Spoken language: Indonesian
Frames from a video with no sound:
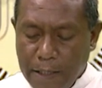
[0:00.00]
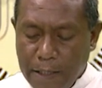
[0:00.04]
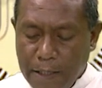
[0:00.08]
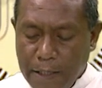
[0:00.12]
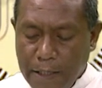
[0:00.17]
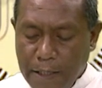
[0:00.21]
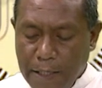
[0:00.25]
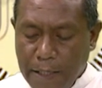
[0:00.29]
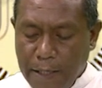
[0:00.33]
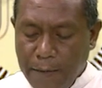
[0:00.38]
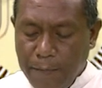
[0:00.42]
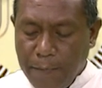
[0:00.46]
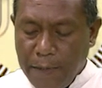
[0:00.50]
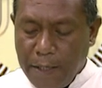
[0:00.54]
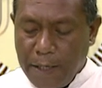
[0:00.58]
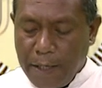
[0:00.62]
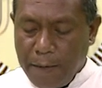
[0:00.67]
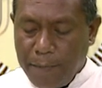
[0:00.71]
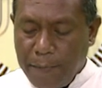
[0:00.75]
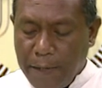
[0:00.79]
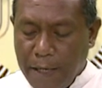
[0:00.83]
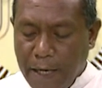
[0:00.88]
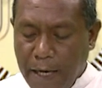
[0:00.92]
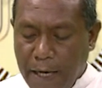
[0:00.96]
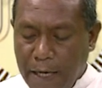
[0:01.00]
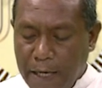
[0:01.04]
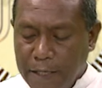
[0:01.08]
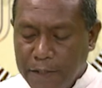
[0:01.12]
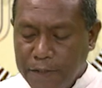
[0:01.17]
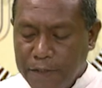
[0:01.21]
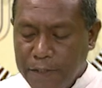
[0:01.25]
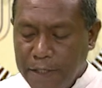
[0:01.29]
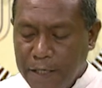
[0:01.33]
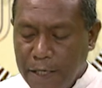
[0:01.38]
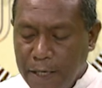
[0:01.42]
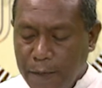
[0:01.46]
Imi nie be ala
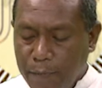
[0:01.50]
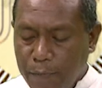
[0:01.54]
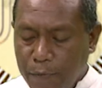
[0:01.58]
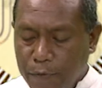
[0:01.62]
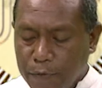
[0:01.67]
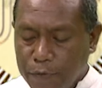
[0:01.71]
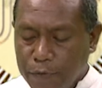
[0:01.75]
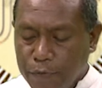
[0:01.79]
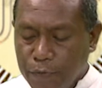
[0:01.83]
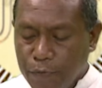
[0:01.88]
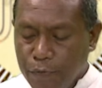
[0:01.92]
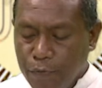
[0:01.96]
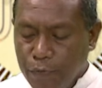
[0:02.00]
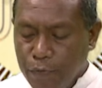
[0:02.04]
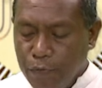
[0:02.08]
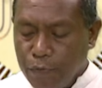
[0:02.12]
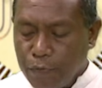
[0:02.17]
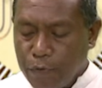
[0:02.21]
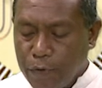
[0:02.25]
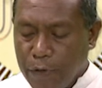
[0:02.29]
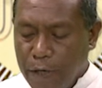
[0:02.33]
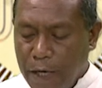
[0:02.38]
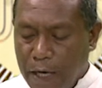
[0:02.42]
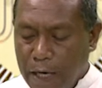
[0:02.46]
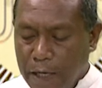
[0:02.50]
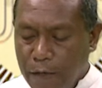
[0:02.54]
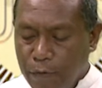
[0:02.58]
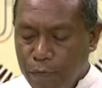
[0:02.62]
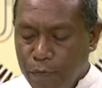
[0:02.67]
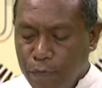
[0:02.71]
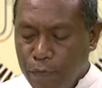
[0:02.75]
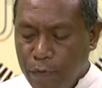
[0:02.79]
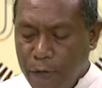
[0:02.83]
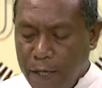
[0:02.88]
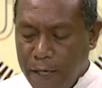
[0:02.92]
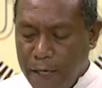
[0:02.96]
sira mos uluk
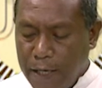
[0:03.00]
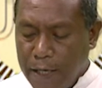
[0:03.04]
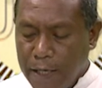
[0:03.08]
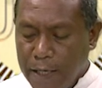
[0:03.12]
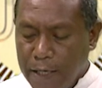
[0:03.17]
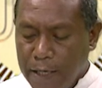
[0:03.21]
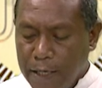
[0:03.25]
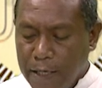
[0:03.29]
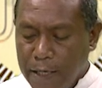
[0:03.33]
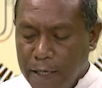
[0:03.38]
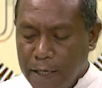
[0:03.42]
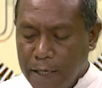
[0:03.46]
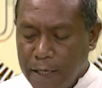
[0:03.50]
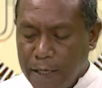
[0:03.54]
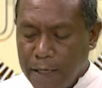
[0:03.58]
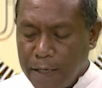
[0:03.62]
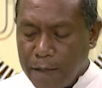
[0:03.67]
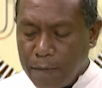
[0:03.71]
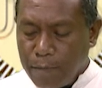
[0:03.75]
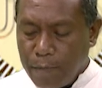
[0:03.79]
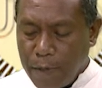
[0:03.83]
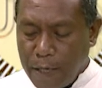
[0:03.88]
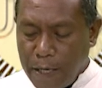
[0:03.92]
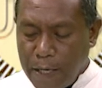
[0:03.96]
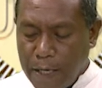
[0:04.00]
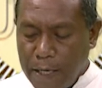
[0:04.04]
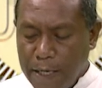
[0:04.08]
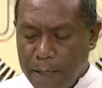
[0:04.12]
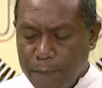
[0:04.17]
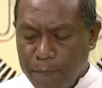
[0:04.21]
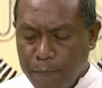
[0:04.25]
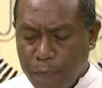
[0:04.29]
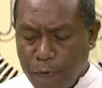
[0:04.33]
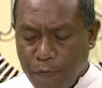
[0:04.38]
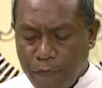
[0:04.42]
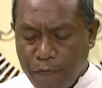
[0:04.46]
halonone ba
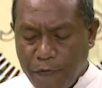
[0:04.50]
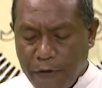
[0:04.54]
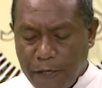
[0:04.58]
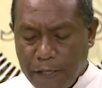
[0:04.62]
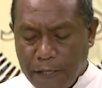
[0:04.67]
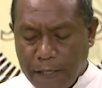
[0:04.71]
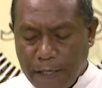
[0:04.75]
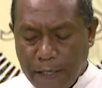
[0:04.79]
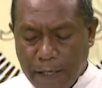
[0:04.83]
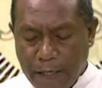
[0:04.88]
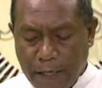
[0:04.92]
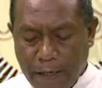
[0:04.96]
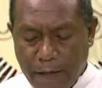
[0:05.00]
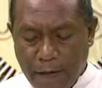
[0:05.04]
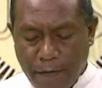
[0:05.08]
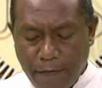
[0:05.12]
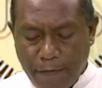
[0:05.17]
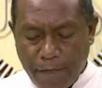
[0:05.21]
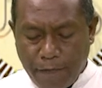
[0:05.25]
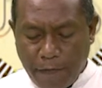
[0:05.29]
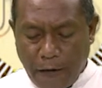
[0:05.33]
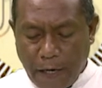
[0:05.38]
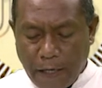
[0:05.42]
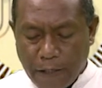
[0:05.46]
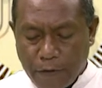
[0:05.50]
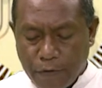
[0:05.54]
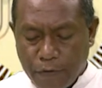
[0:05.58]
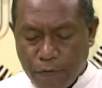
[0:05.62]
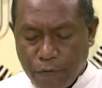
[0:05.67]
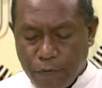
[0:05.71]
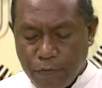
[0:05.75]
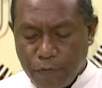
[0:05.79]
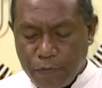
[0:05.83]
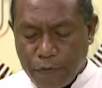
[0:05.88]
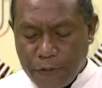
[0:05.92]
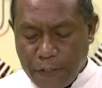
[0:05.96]
profeta falsu
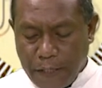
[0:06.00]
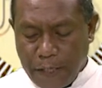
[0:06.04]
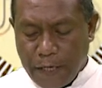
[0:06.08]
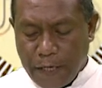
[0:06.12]
sira.